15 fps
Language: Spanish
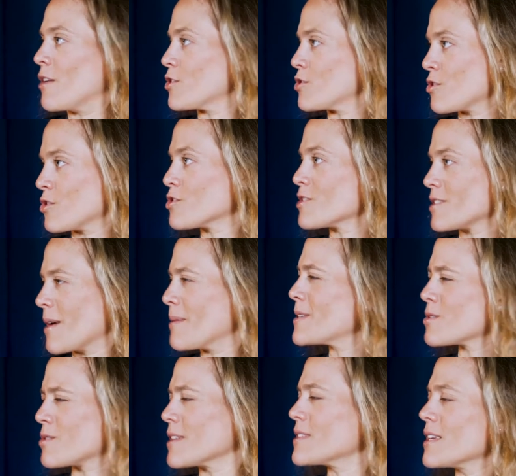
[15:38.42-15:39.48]
es de los dos,
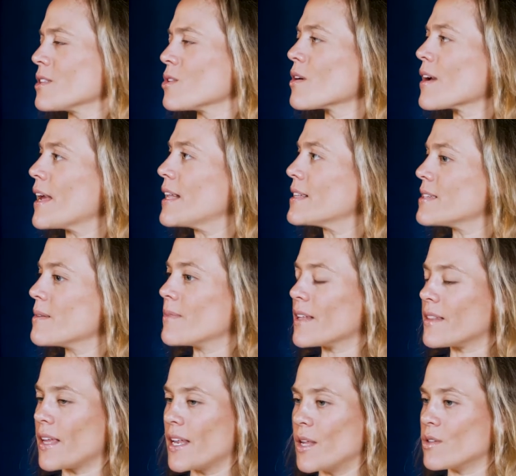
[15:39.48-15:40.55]
¿sabes? O sea, siento que él
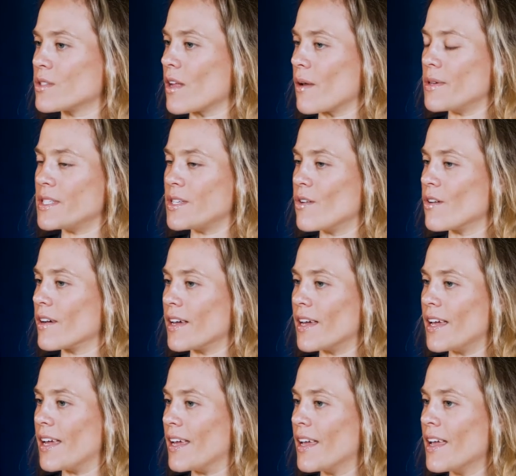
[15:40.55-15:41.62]
siempre ha tenido esta visión
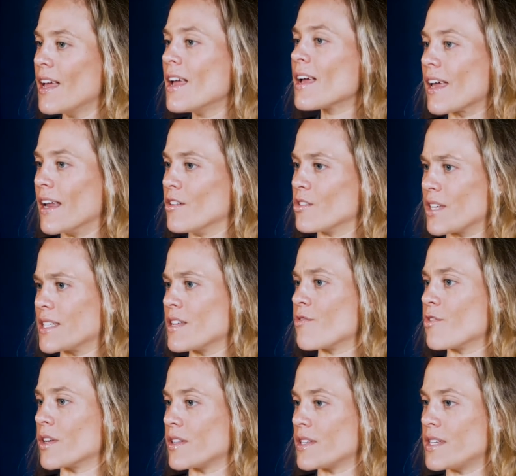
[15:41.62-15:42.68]
que nos hace
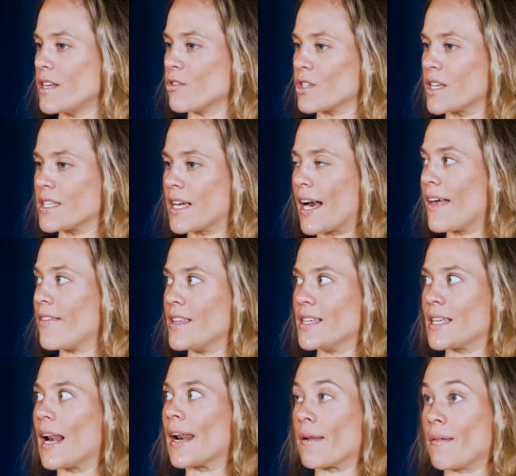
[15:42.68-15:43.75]
fuertes y nos hace
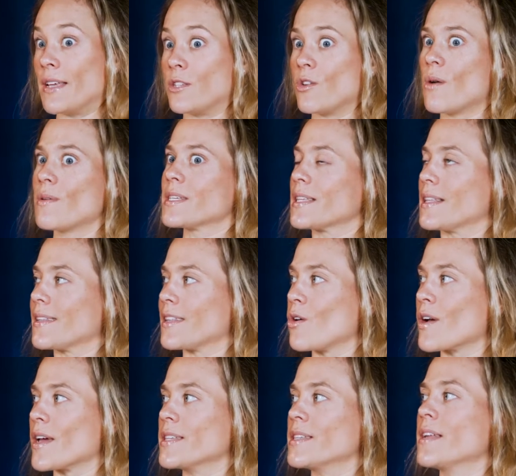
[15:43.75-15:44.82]
grandes. Al revés, yo a veces le
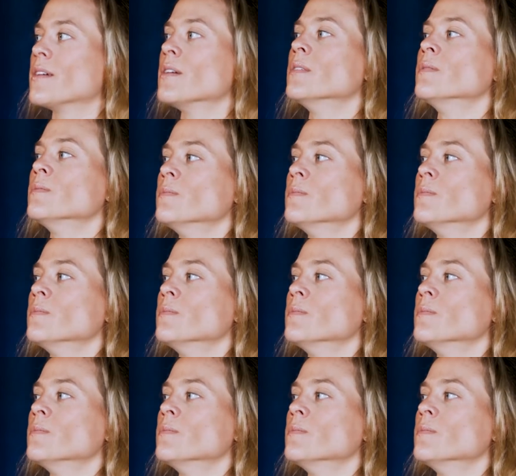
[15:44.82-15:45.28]
tengo que decir,